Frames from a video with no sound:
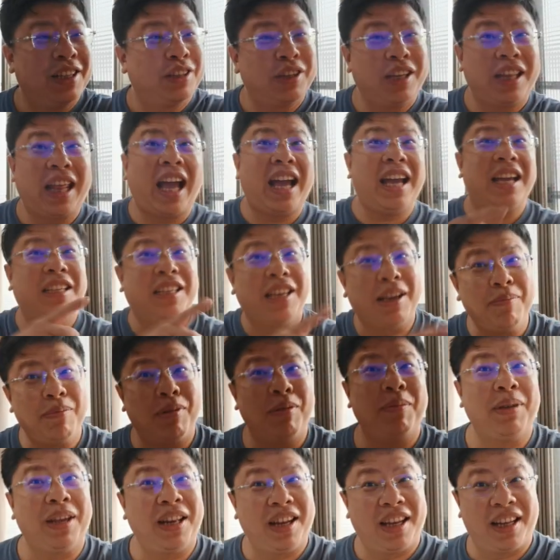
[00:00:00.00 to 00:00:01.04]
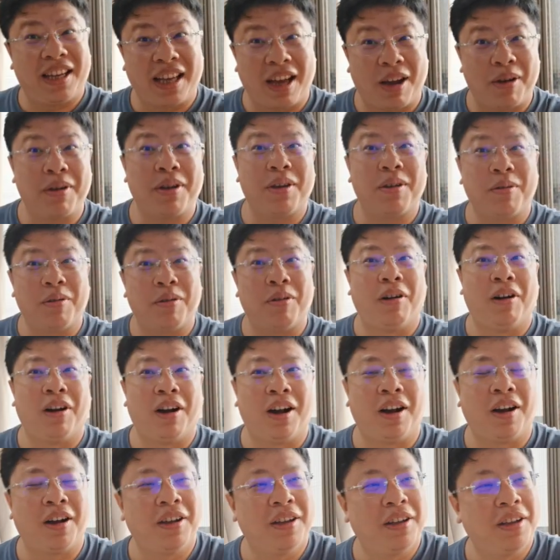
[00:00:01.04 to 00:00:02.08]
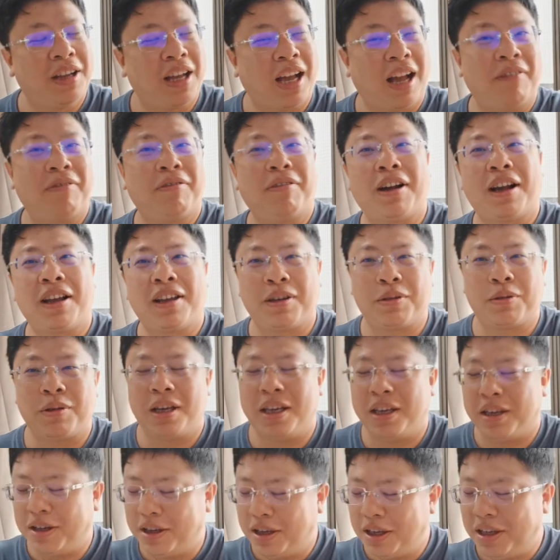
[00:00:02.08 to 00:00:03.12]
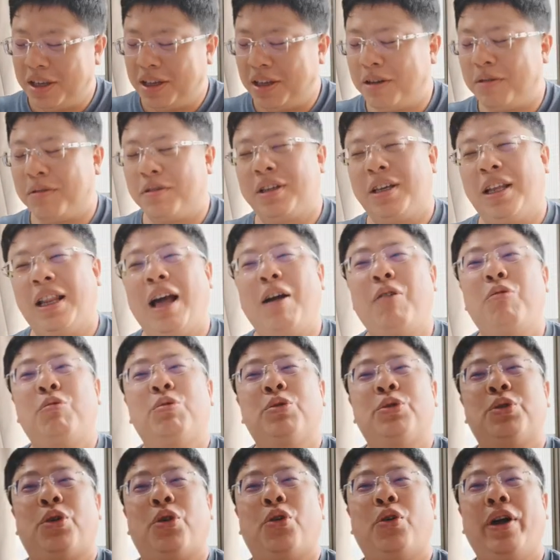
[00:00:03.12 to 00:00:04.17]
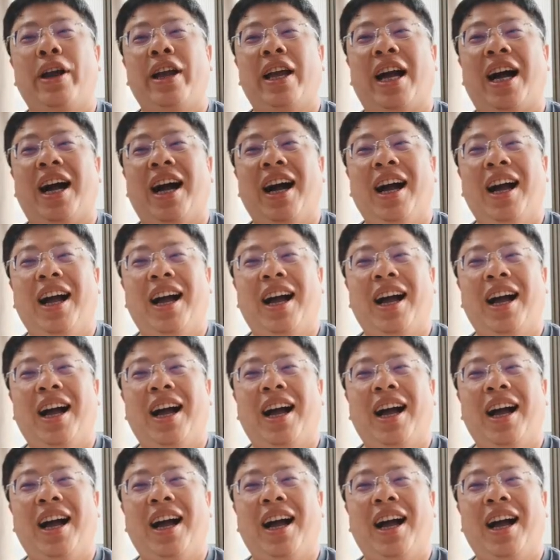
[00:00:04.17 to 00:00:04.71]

所以他以前不平等条约过啊，阿富汗也对，英国，我觉得他无所谓啊，